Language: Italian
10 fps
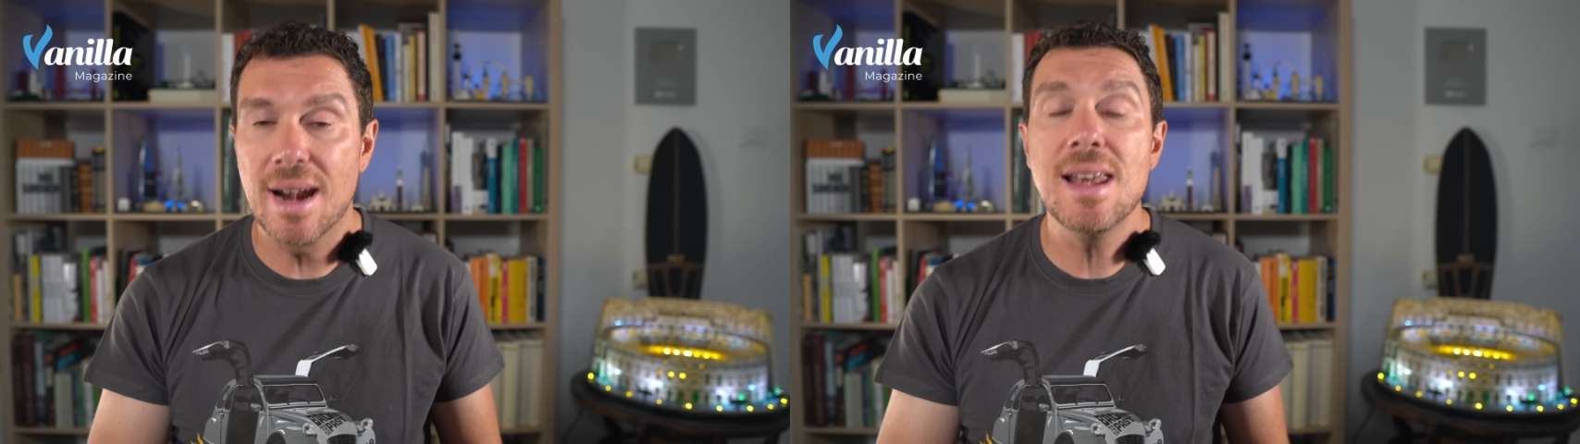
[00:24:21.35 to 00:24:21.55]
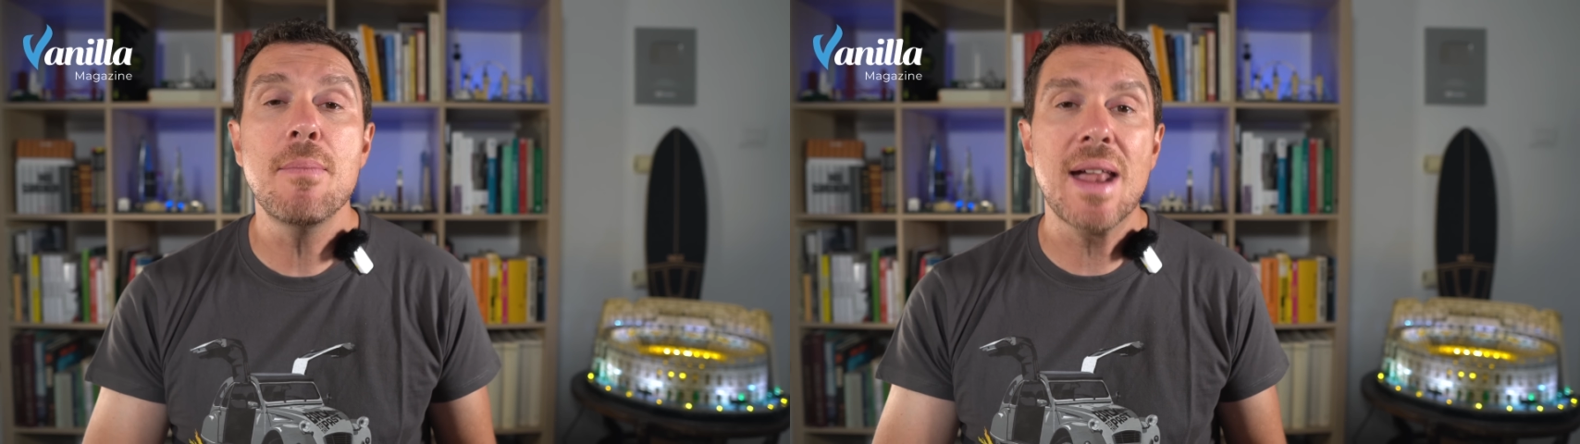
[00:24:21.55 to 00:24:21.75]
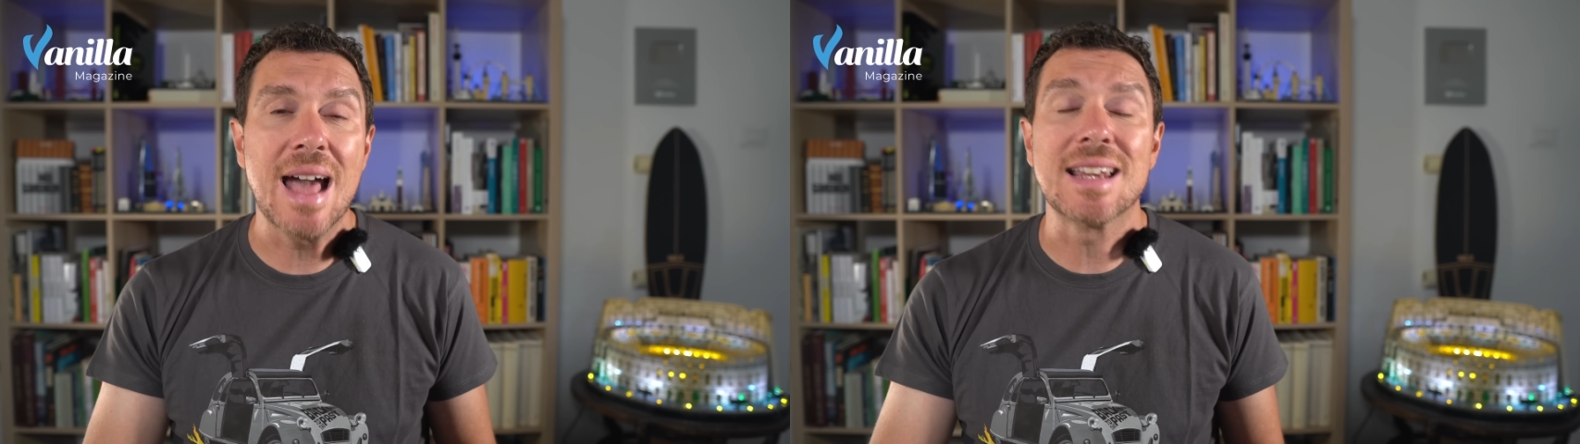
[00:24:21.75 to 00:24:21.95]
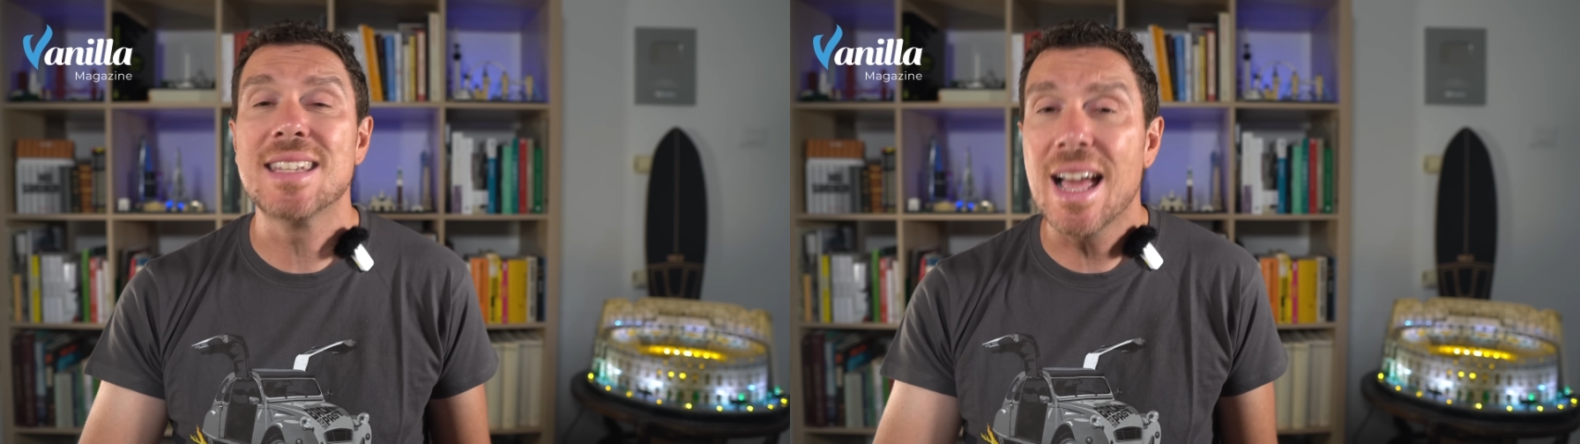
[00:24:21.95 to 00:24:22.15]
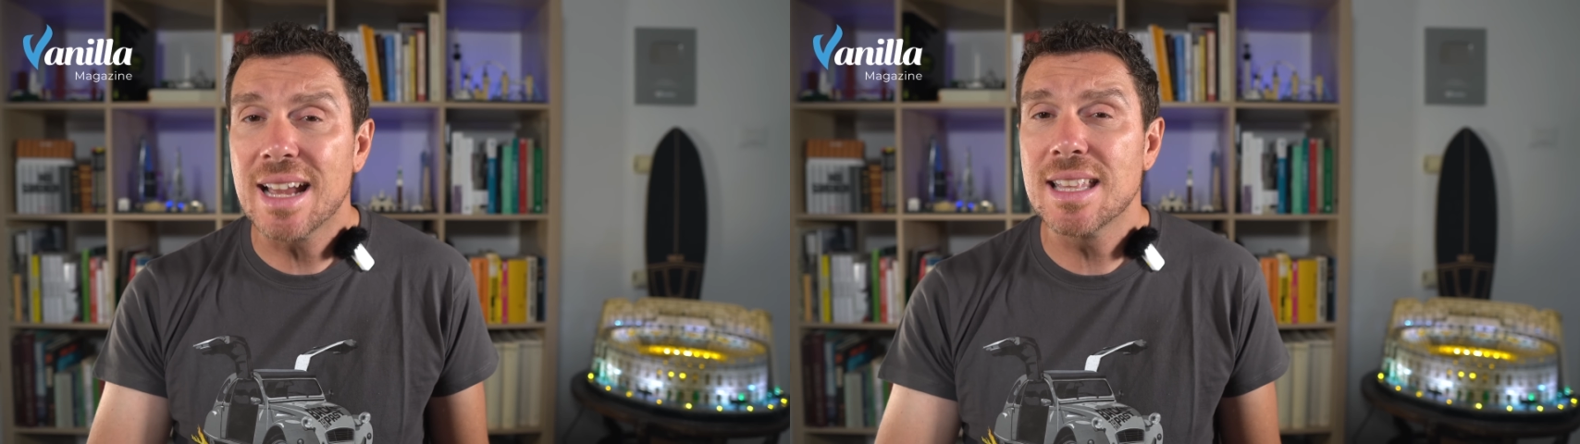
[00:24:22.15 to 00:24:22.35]

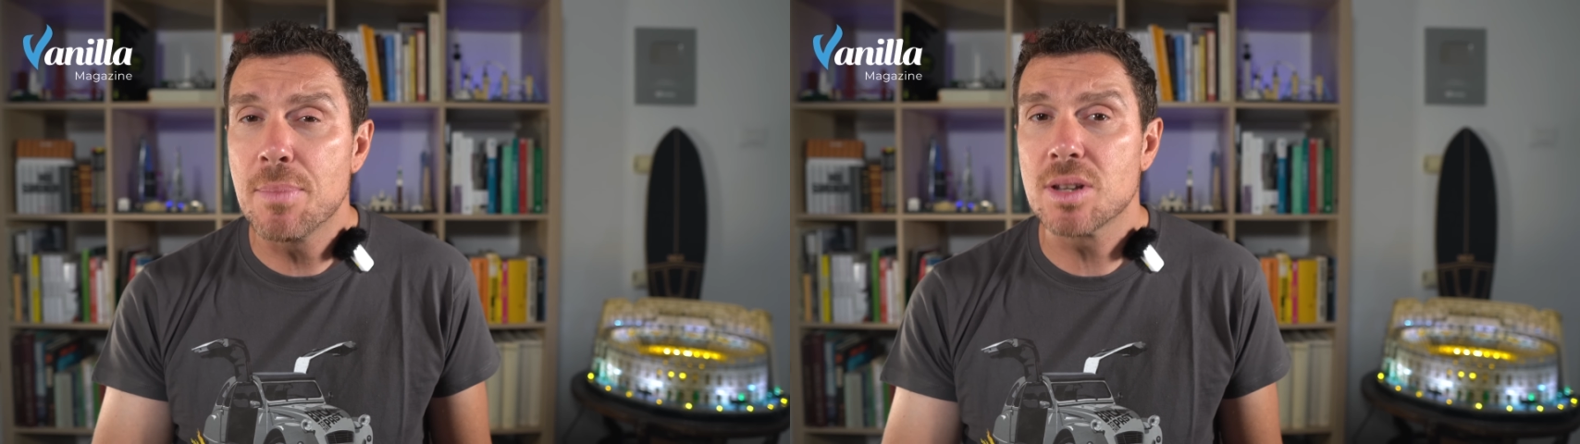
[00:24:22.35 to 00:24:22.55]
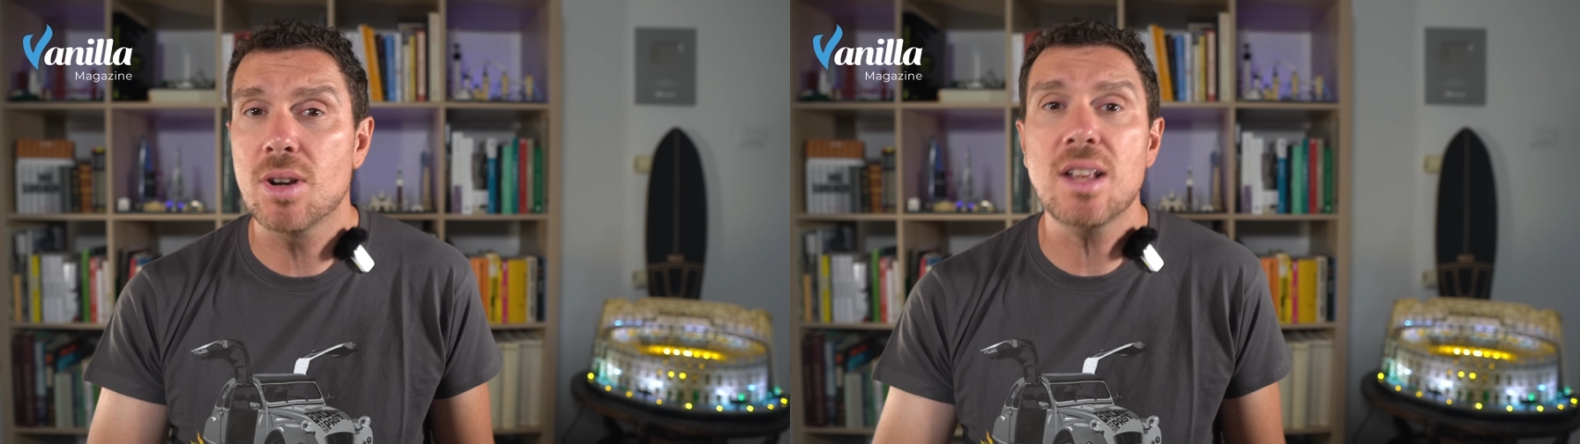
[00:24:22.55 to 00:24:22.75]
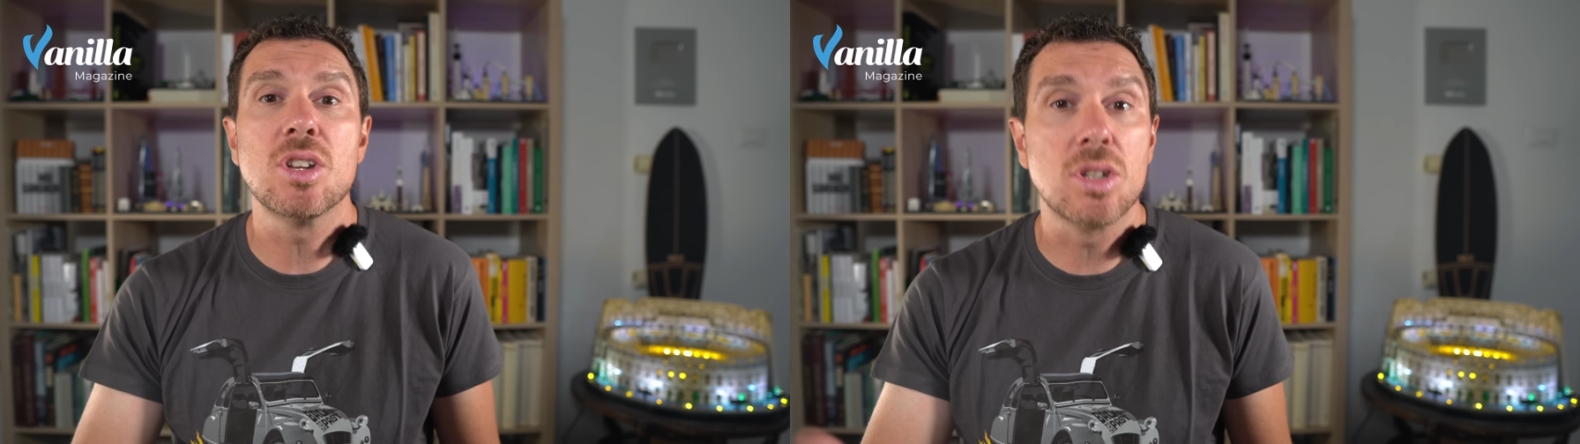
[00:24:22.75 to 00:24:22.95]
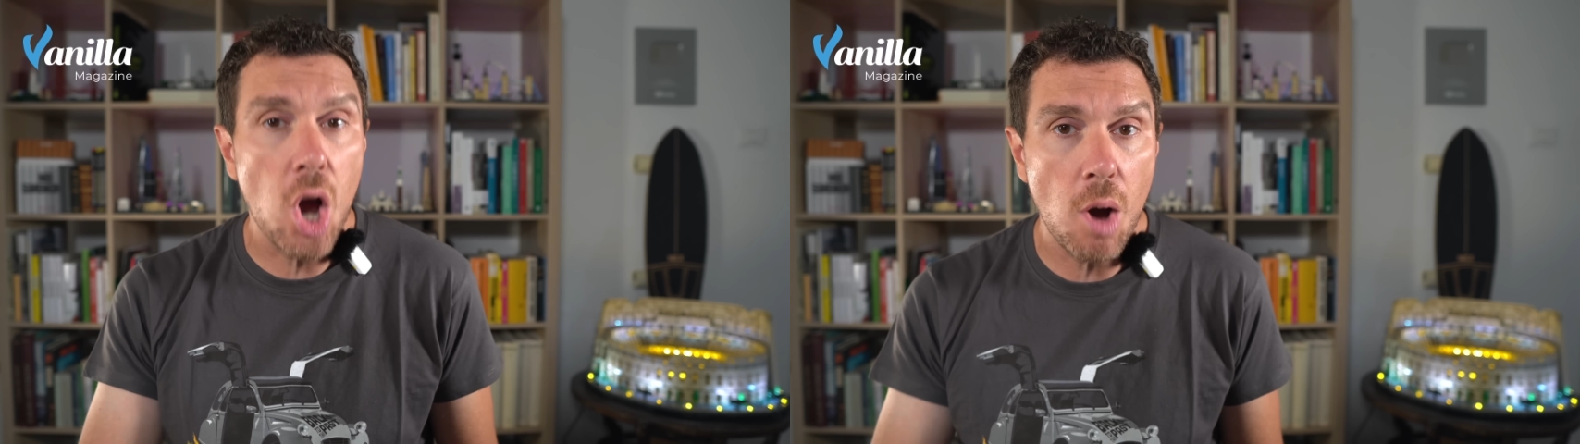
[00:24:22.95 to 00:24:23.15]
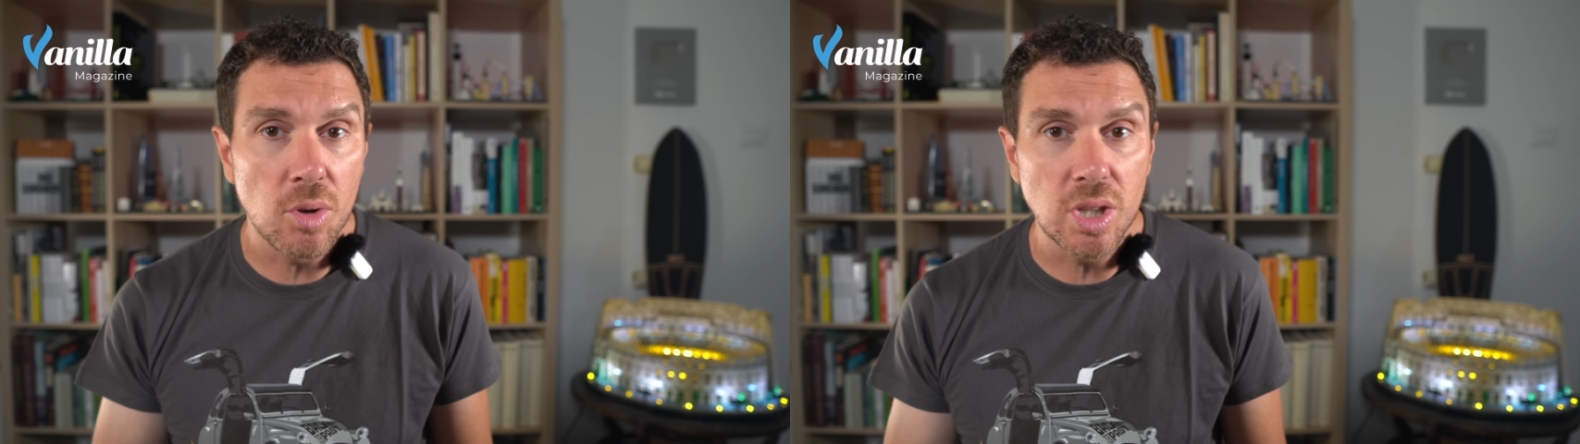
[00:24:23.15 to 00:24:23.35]
liberarsi anche di personaggi
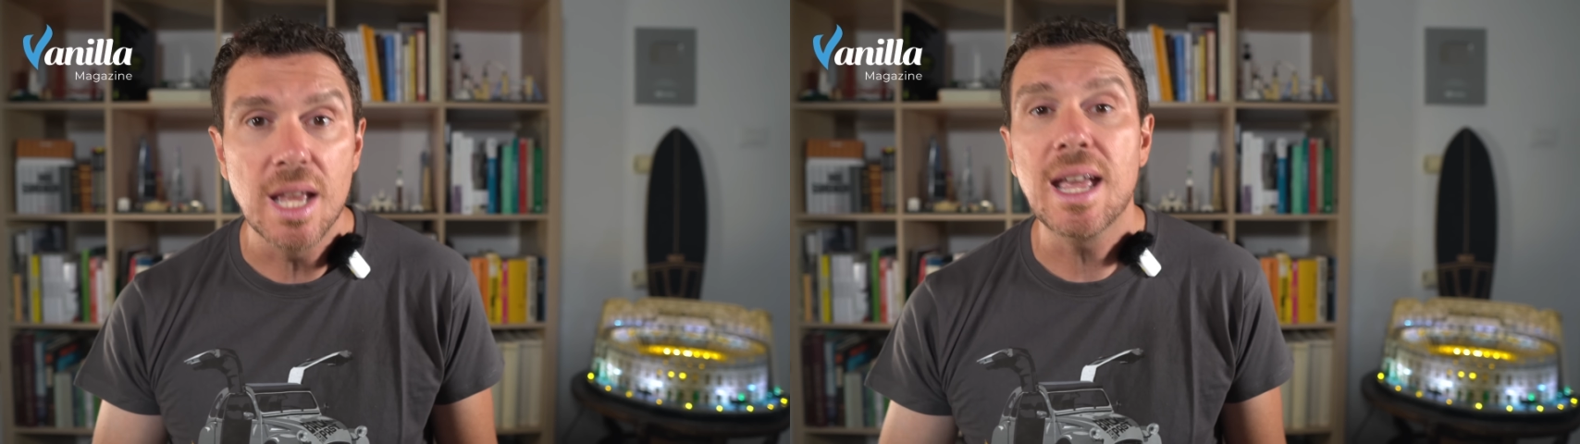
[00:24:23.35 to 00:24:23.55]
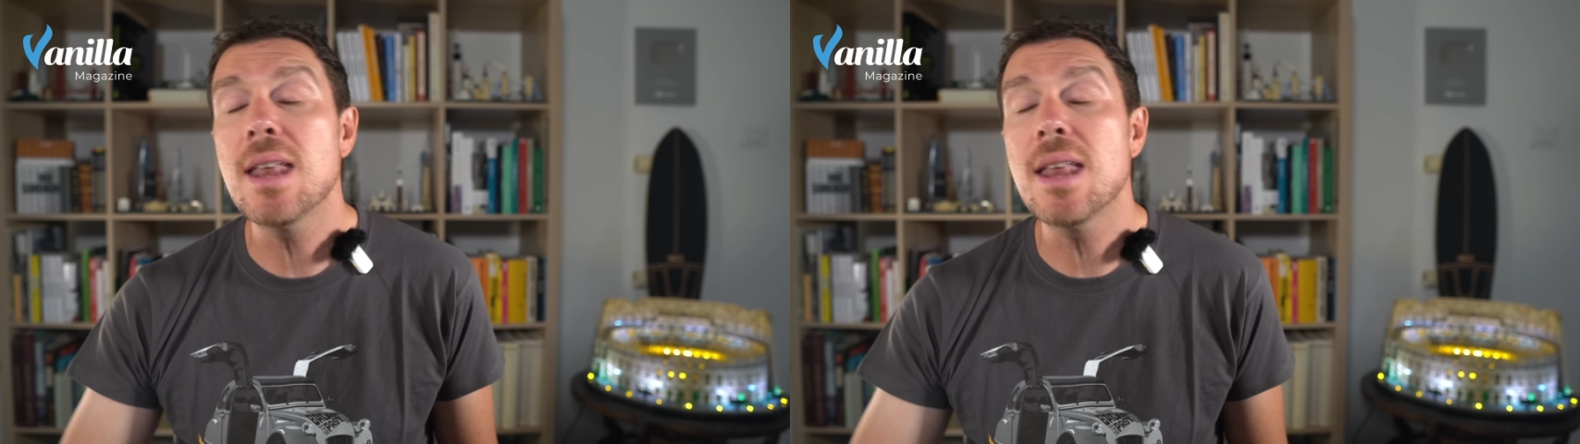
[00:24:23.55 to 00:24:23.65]
scomodi